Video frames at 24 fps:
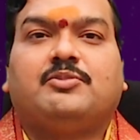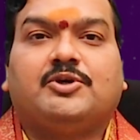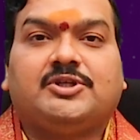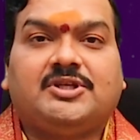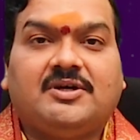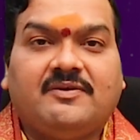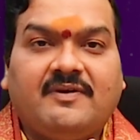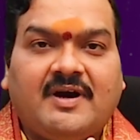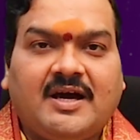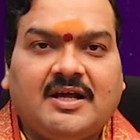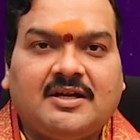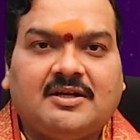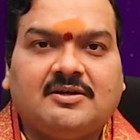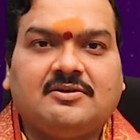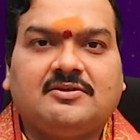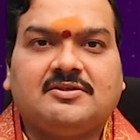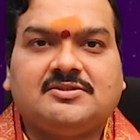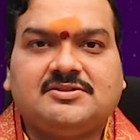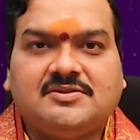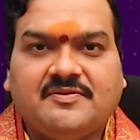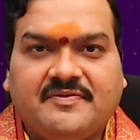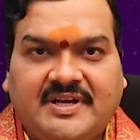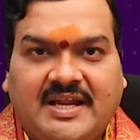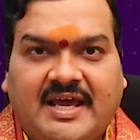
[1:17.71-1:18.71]
బుధవారం
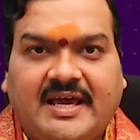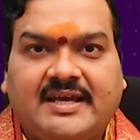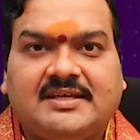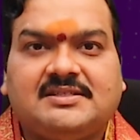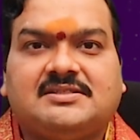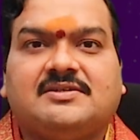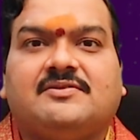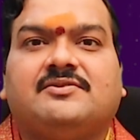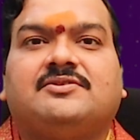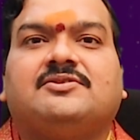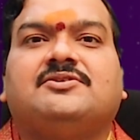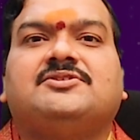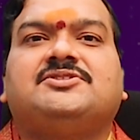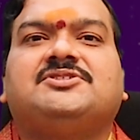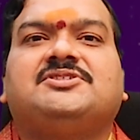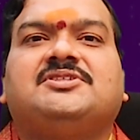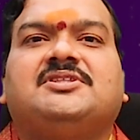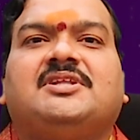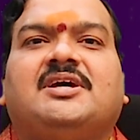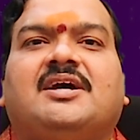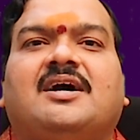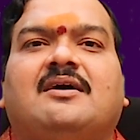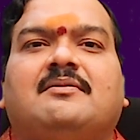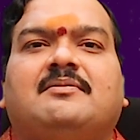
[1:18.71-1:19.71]
రోజు వినాయక చవితి
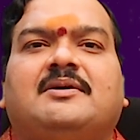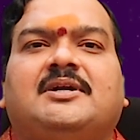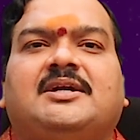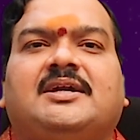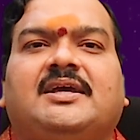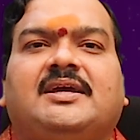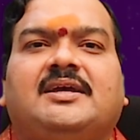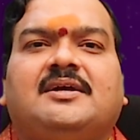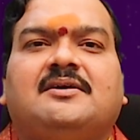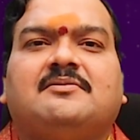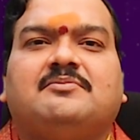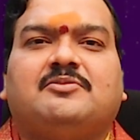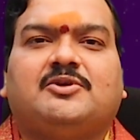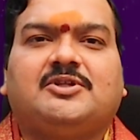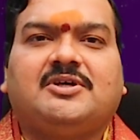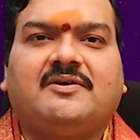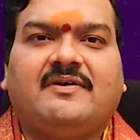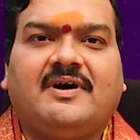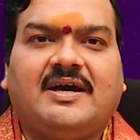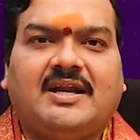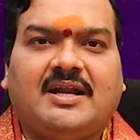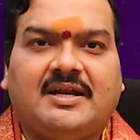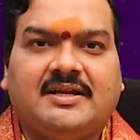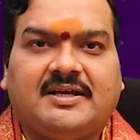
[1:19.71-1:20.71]
వచ్చింది కాబట్టి
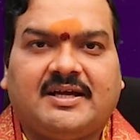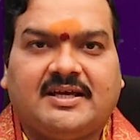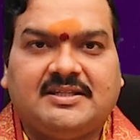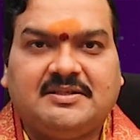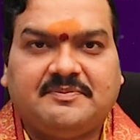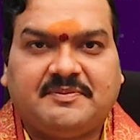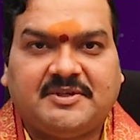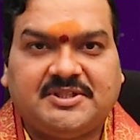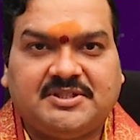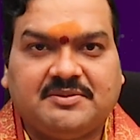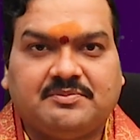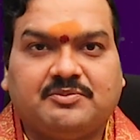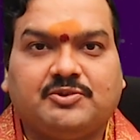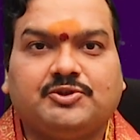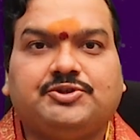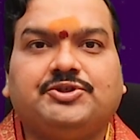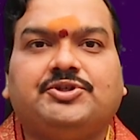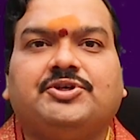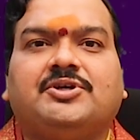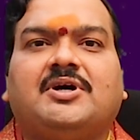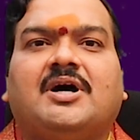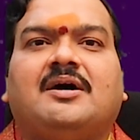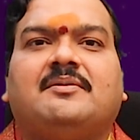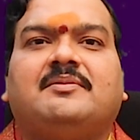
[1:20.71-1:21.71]
బుధవారానికి అధిపతి
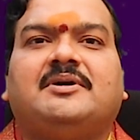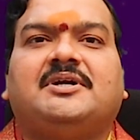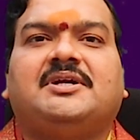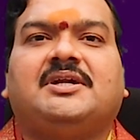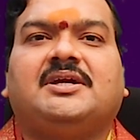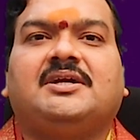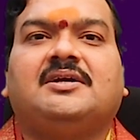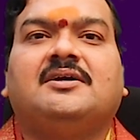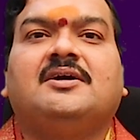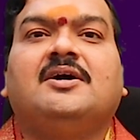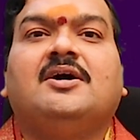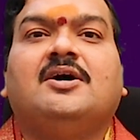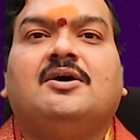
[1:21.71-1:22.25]
బుధుడు కాబట్టి